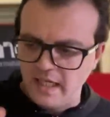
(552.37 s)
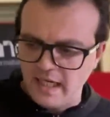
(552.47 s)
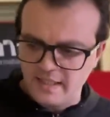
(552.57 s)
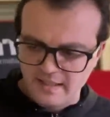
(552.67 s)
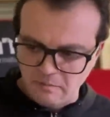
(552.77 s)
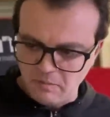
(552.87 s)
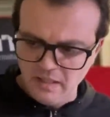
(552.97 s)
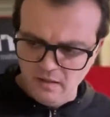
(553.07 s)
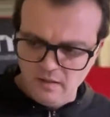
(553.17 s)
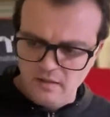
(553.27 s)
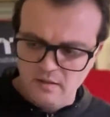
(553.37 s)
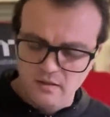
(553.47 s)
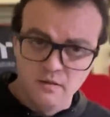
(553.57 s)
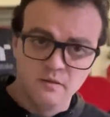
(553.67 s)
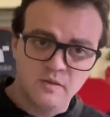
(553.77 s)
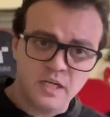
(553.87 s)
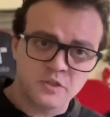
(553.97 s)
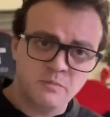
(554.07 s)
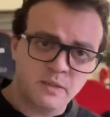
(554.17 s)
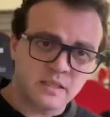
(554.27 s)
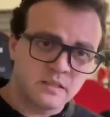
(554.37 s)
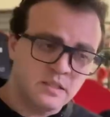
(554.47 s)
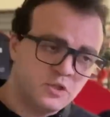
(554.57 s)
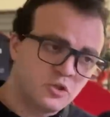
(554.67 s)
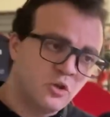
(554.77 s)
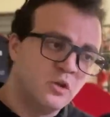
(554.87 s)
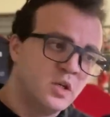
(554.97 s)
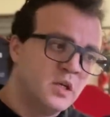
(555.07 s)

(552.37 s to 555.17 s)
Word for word: Ripple важно показать, что